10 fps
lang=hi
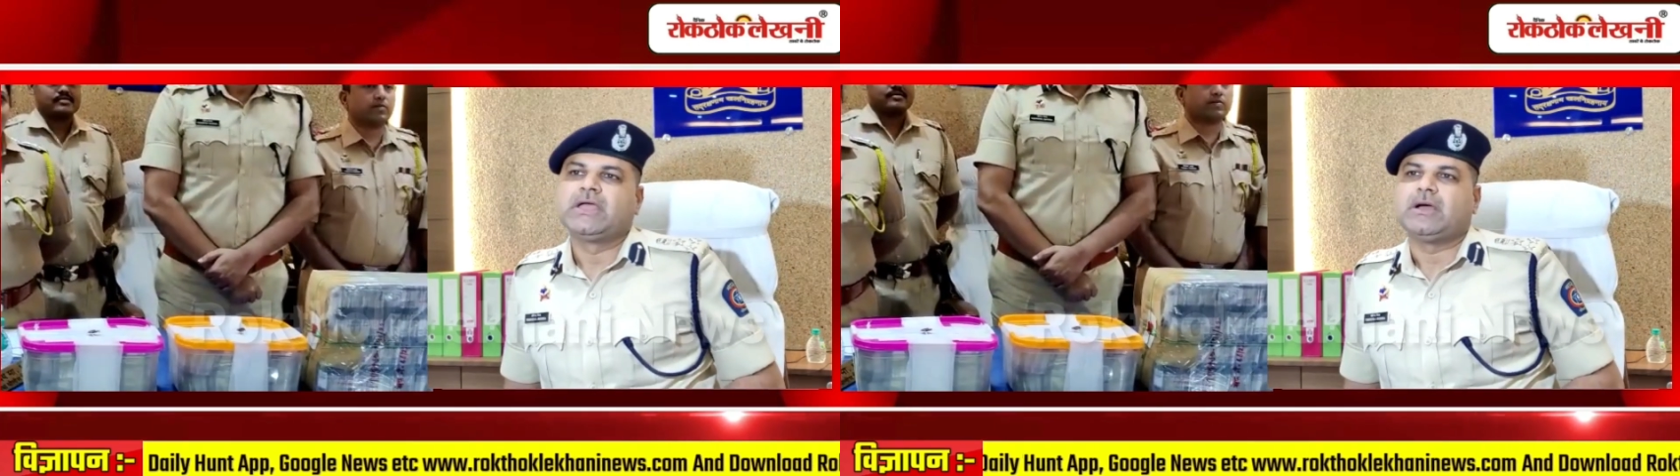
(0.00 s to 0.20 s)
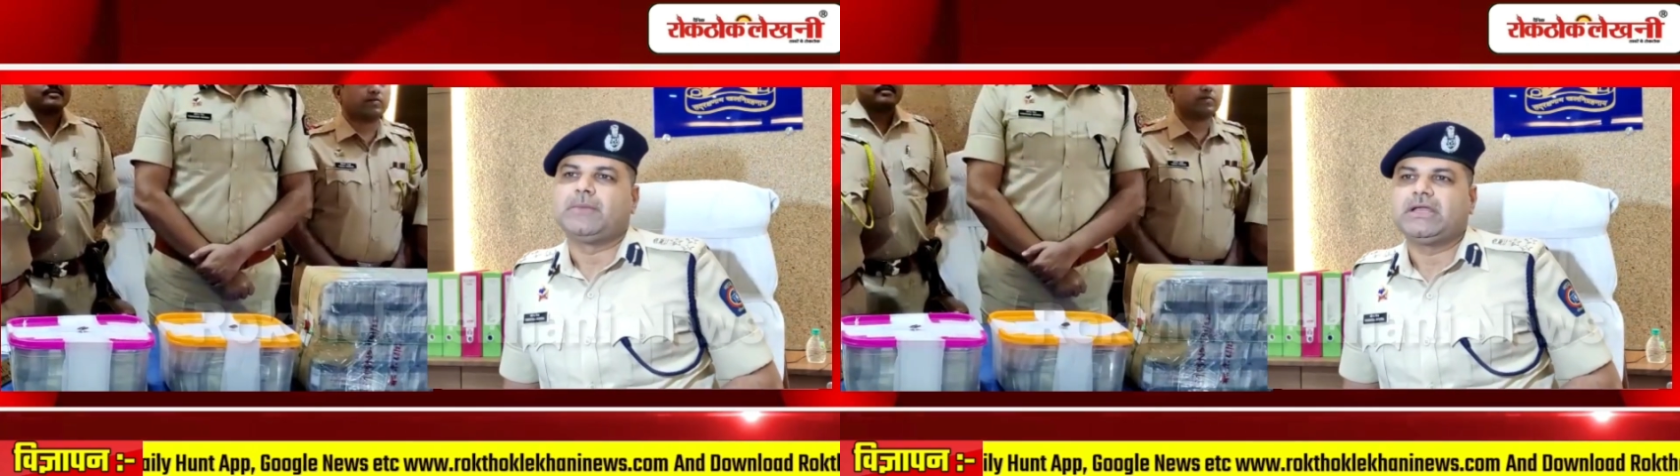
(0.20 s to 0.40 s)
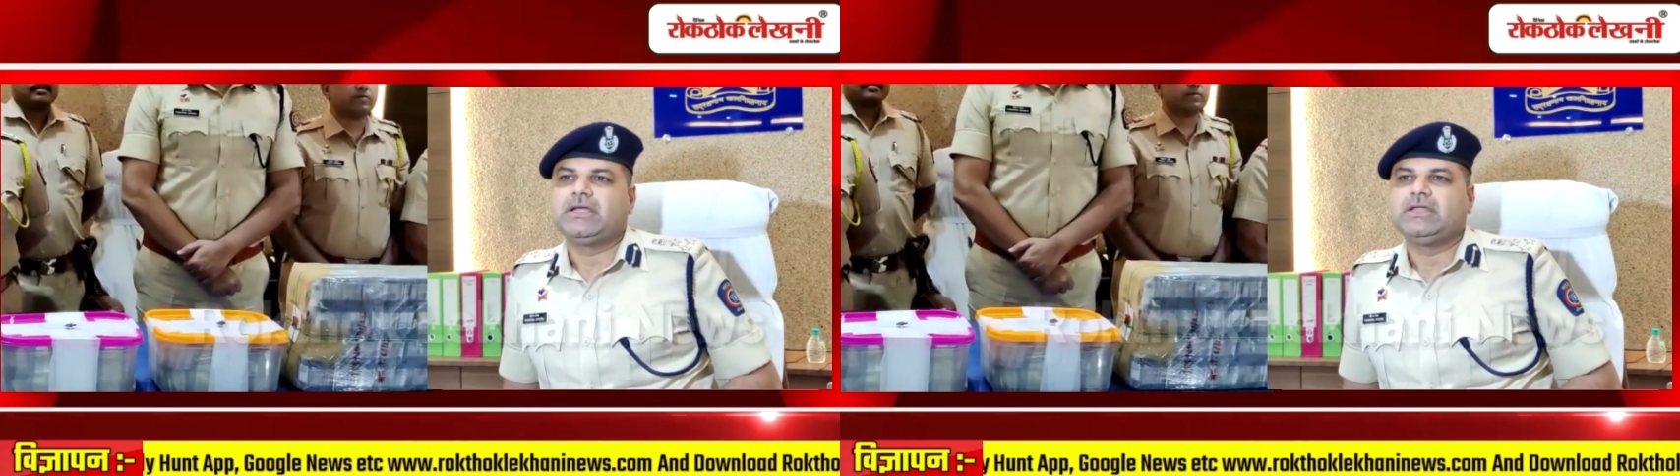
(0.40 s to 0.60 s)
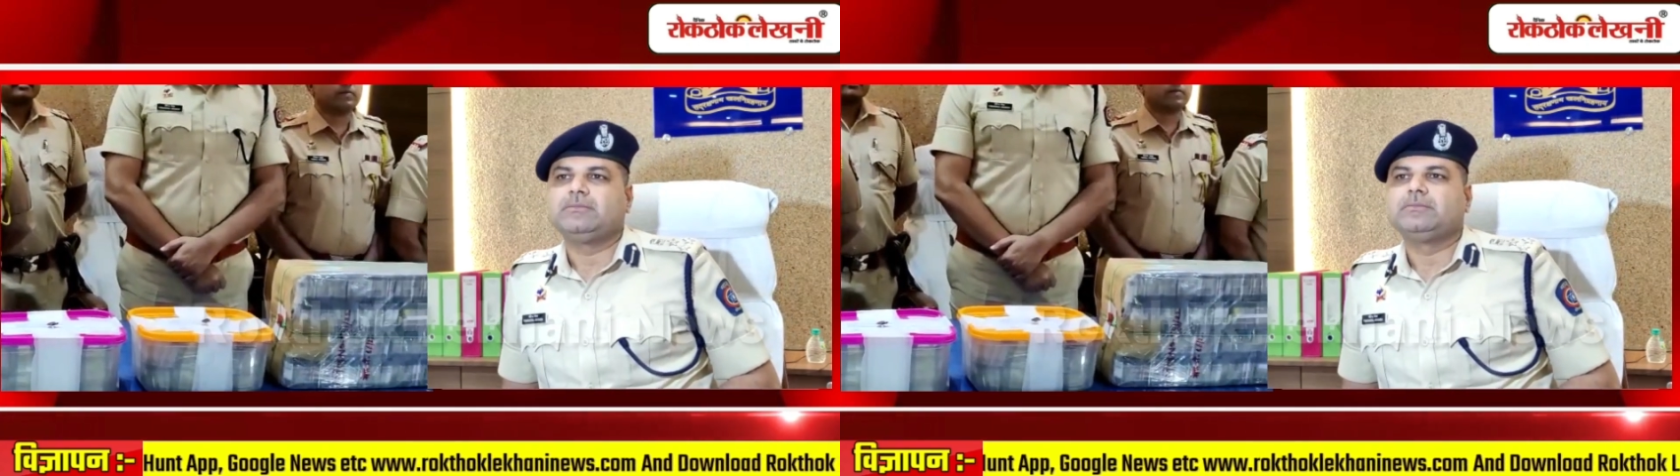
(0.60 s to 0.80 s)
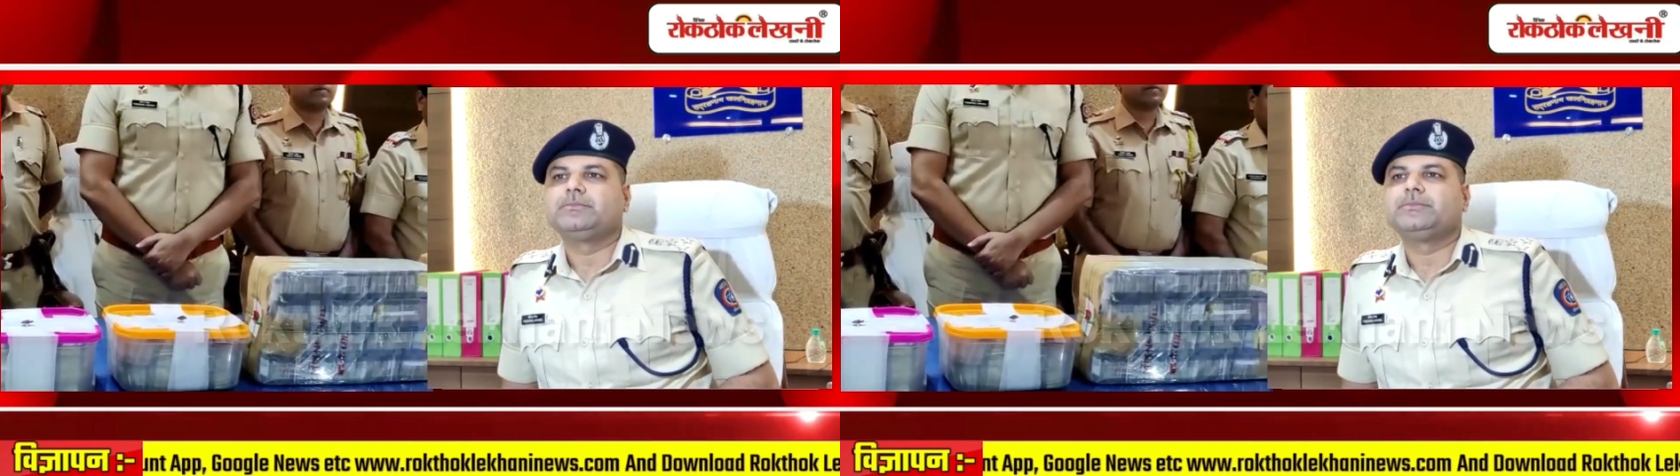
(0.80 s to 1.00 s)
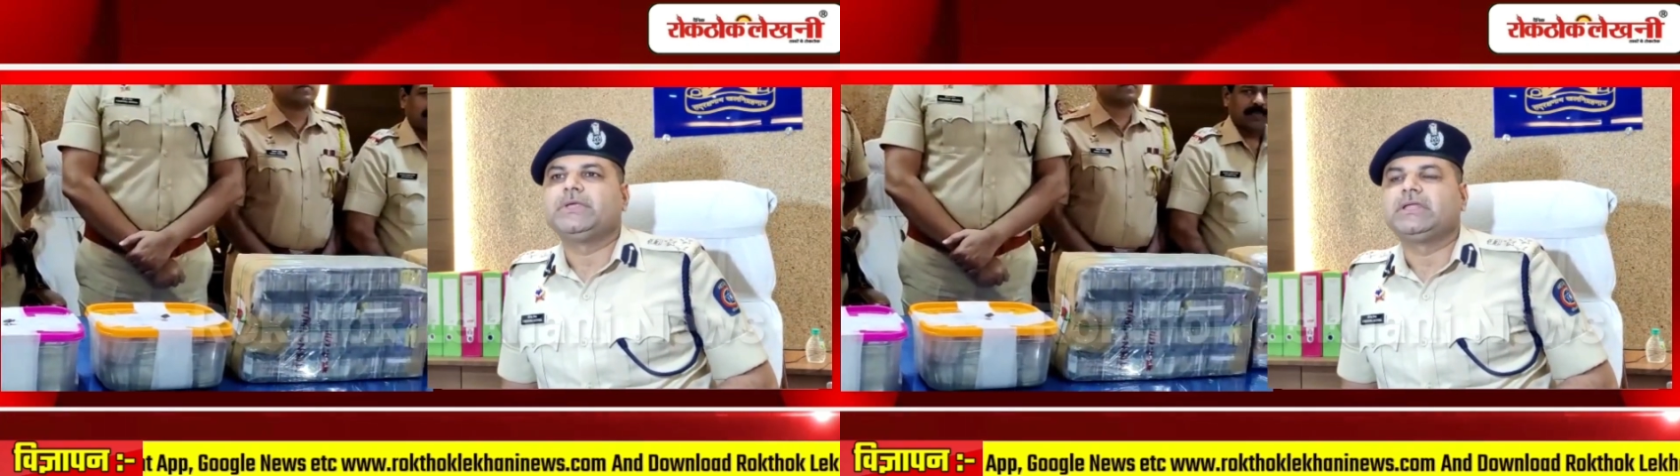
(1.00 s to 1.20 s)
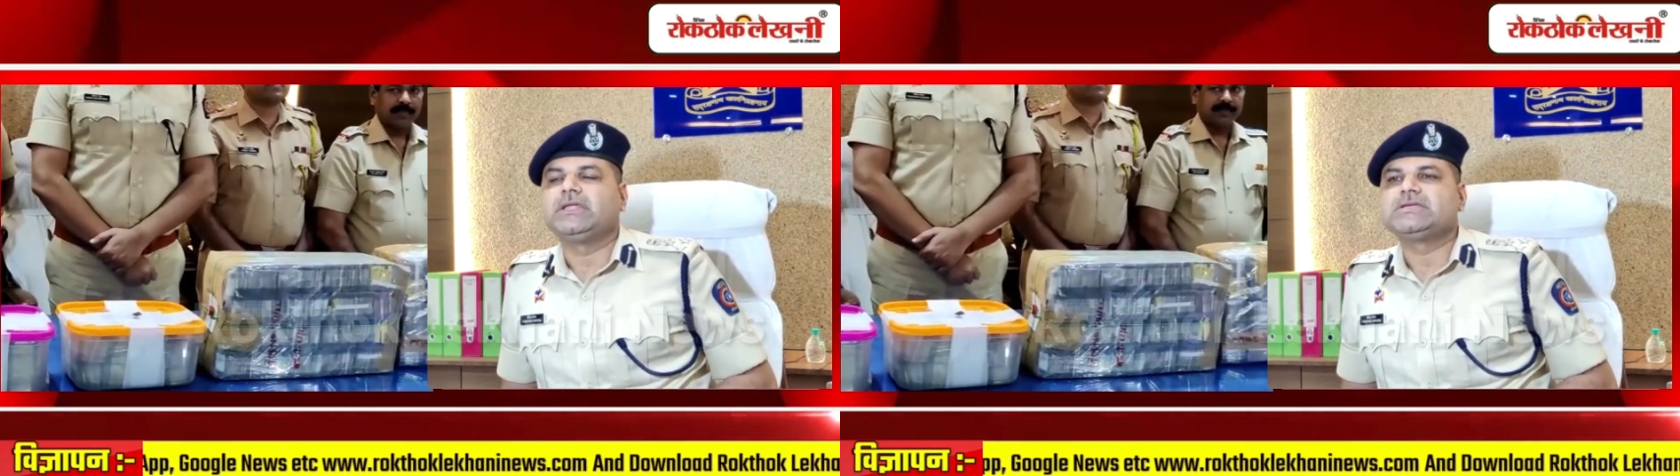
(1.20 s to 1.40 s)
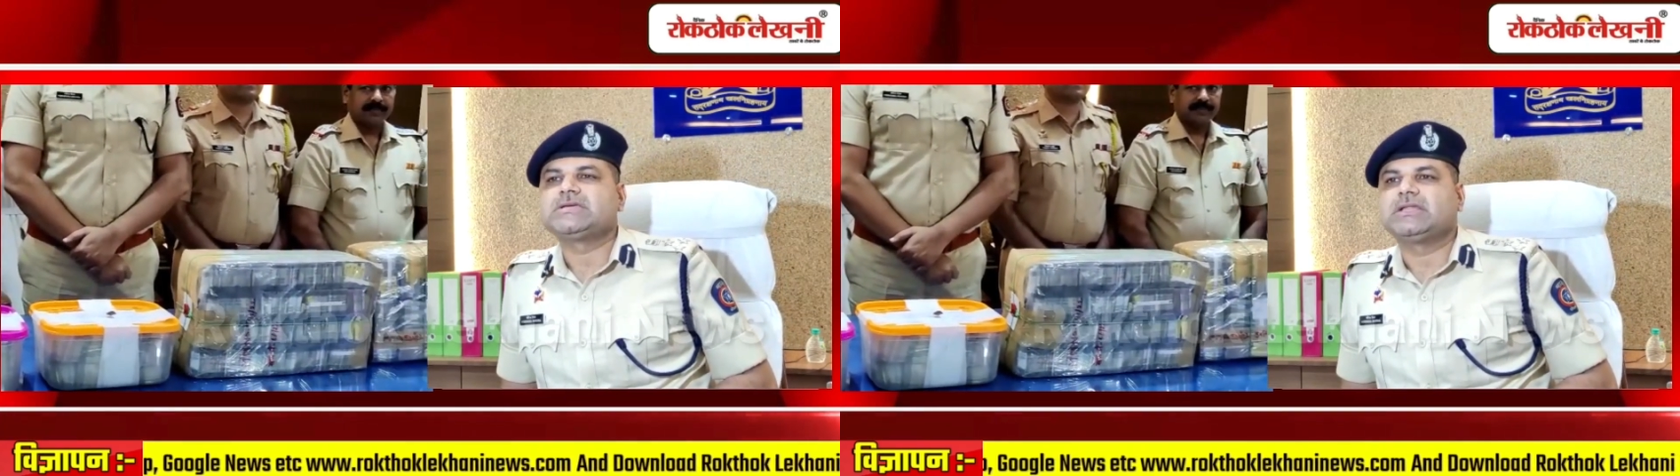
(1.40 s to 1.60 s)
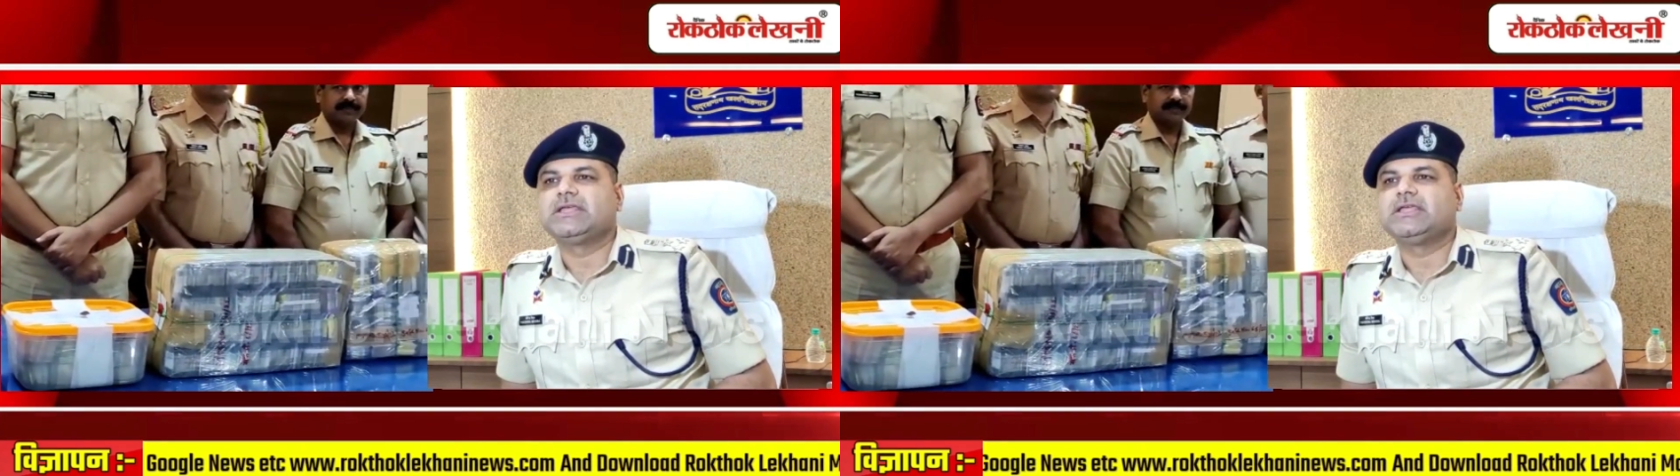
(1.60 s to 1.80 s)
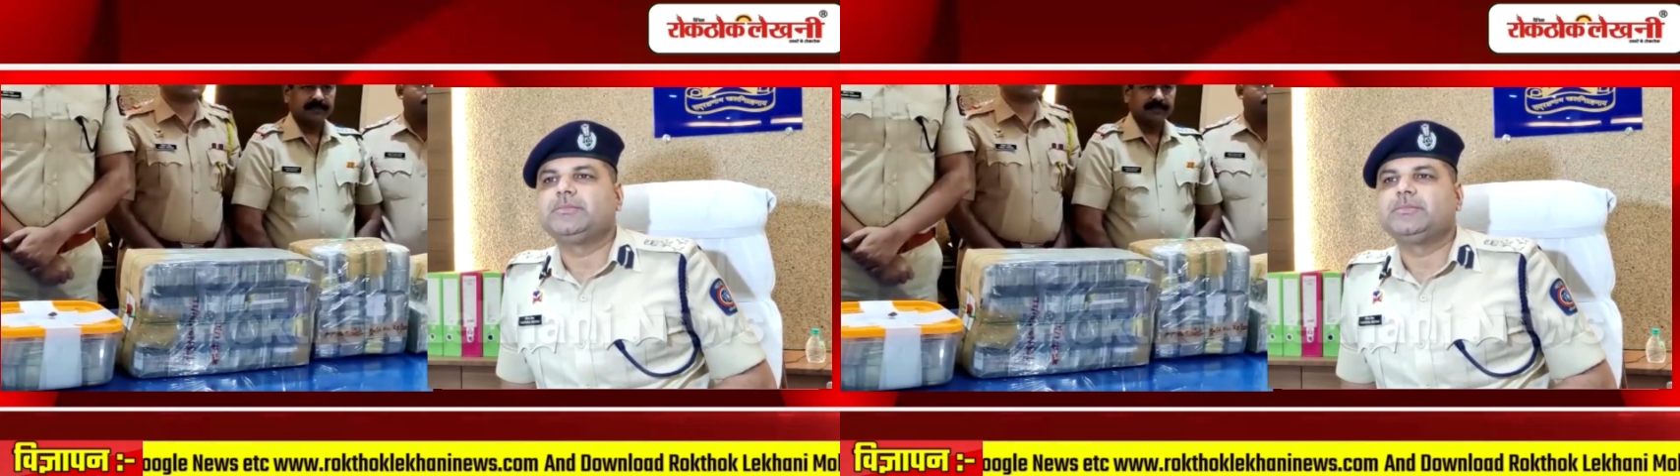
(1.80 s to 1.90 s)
हमारी टीम इनकी निशानदेही